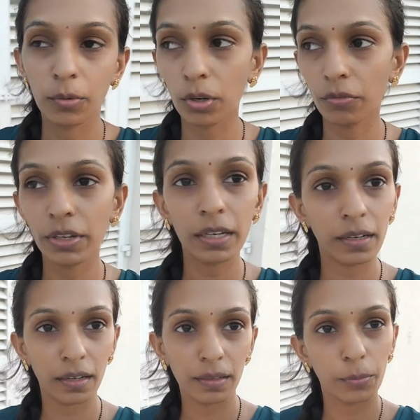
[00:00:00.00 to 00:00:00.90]
ஒன் வீக்
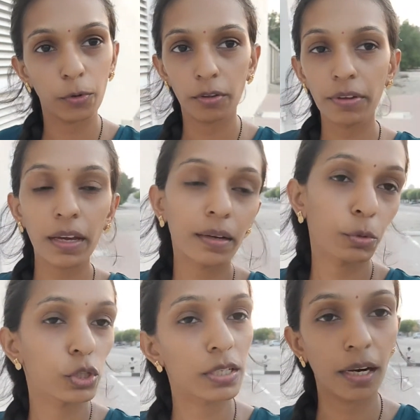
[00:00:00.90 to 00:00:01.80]
அந்த போலவே
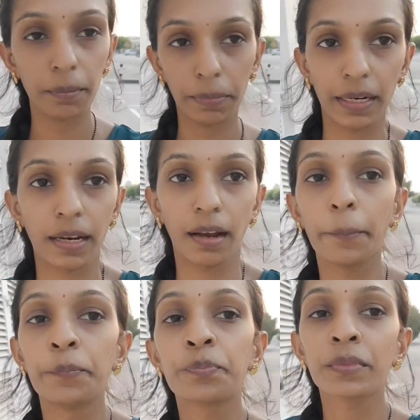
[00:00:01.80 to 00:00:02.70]
நம்ம வந்து ஸ்டார்ட்
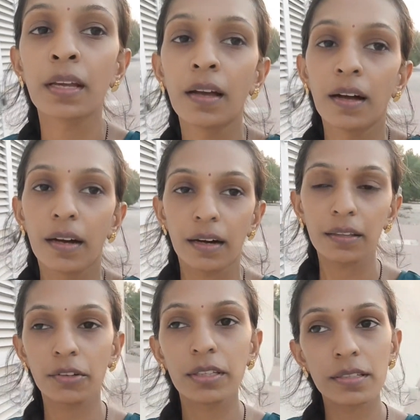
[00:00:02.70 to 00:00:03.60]
பண்ணிடலாம்
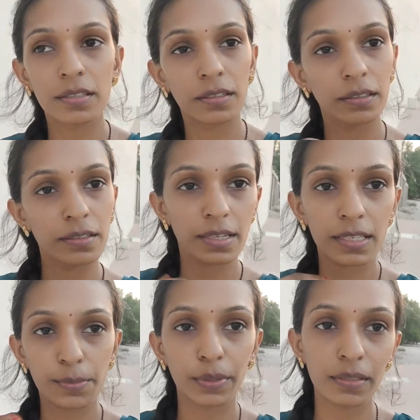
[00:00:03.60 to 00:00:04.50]
அது வந்து
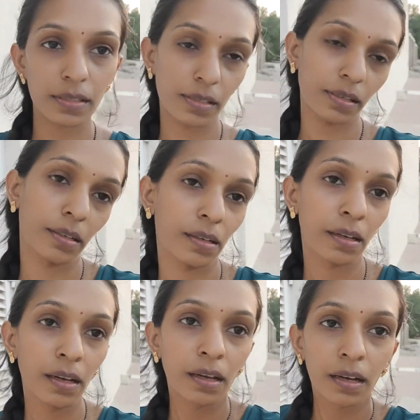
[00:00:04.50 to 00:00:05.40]
சிக்ஸ் மந்த்ஸ்
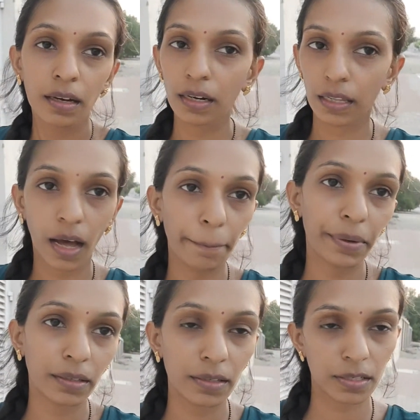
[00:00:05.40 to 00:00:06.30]

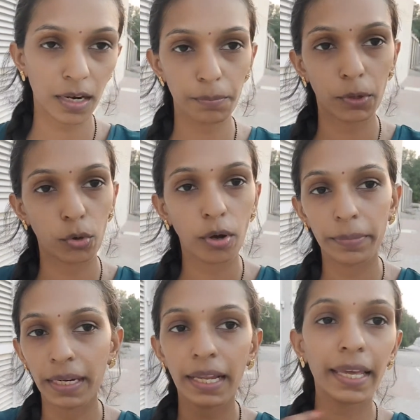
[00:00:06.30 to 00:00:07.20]
அப்புறம் தான் ஸ்டார்ட் பண்ணணும்
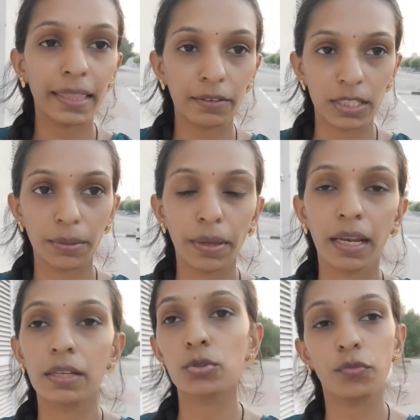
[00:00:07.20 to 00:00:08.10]
அப்படின்லாம் எந்த அவசியமே
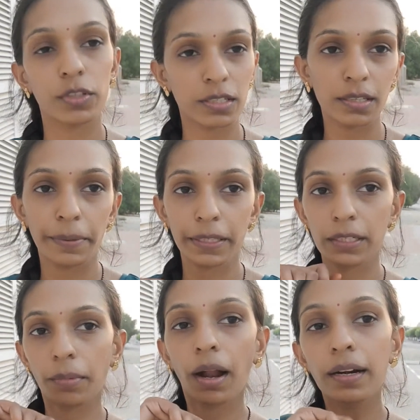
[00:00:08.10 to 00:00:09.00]
இல்லை ஸோ ஃபஸ்ட் இதை
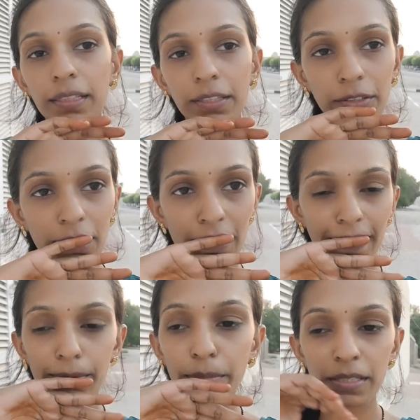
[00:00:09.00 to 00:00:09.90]
பார்த்துட்டோமா அடுத்தது வந்து
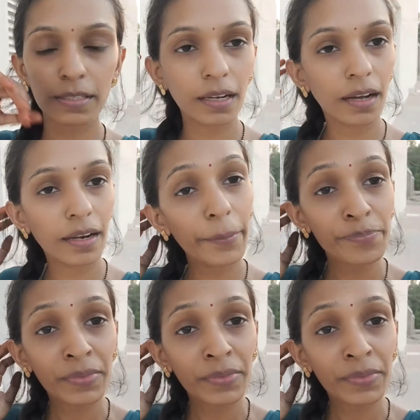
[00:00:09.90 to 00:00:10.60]
சிக்ஸ் மந்த்ஸ்க்கான